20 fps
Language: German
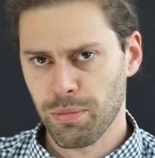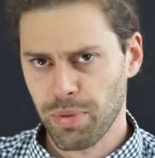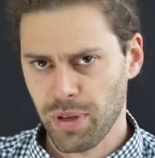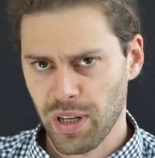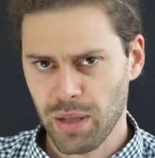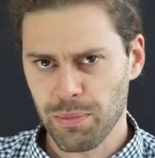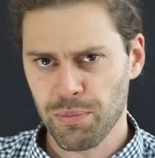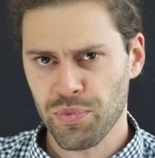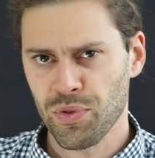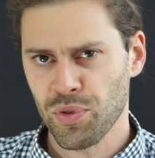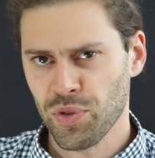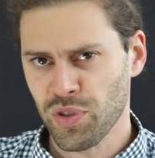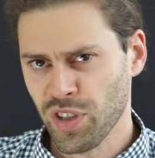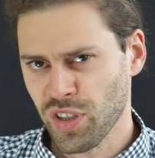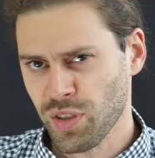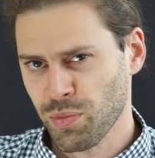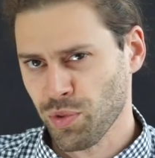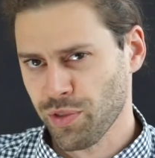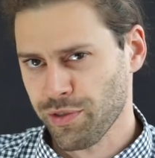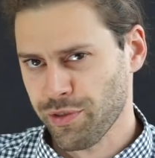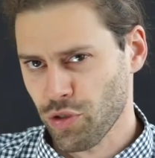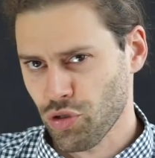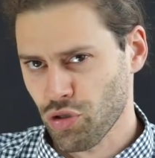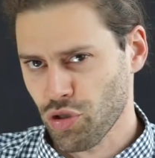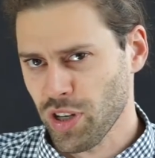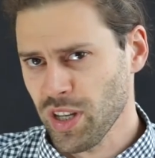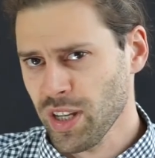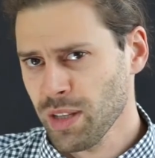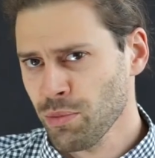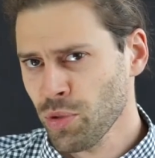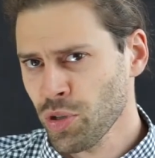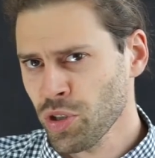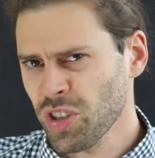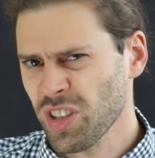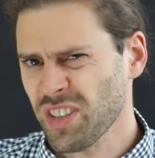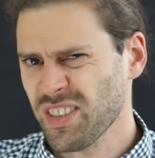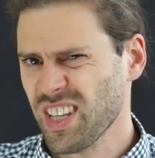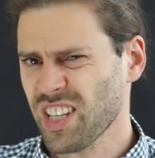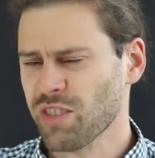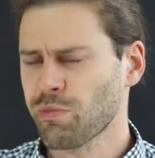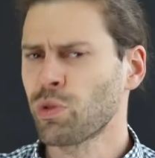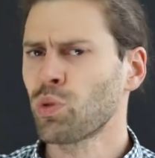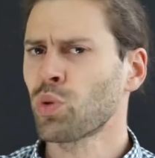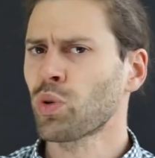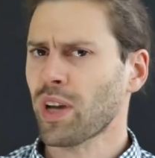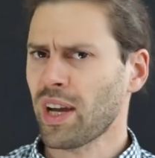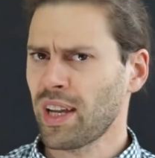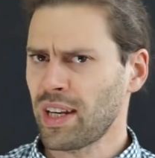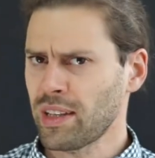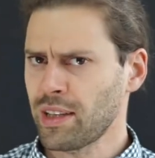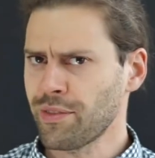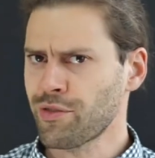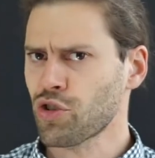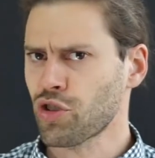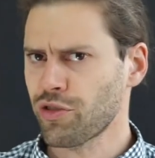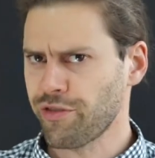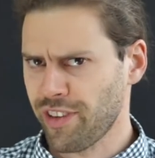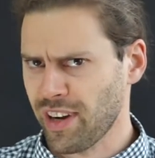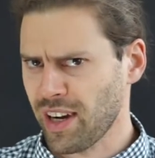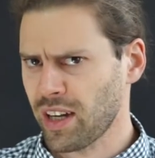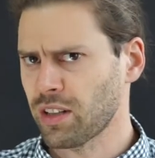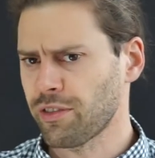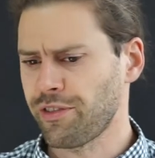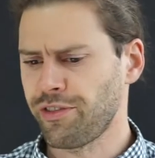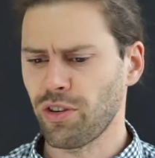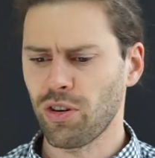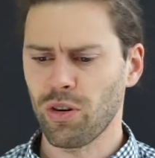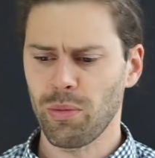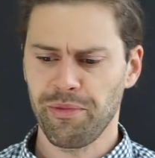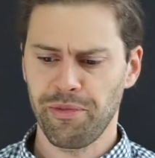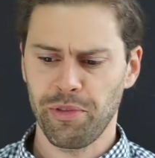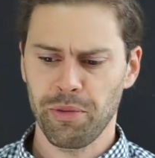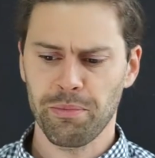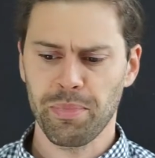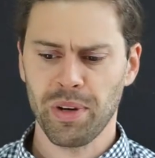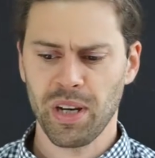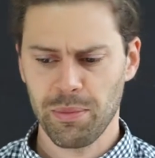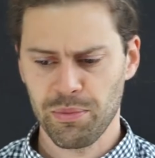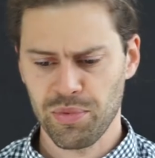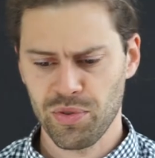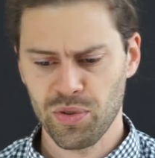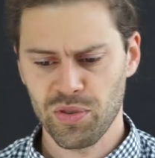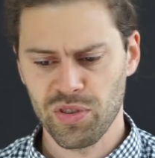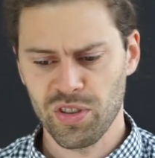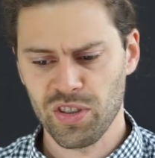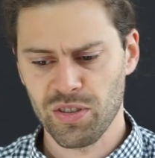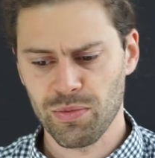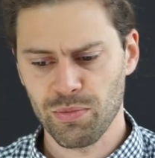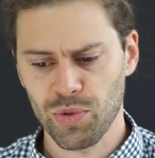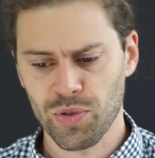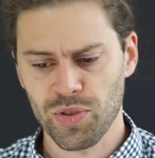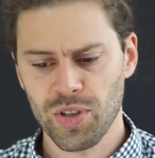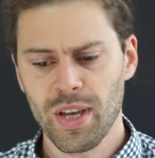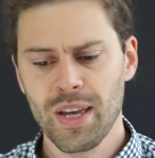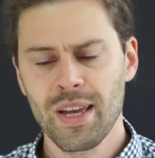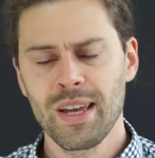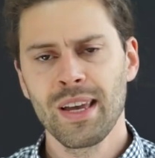Panpsychismus verstehen möchte, ist erstmal nur eine relativ schwache Form von Panpsychismus.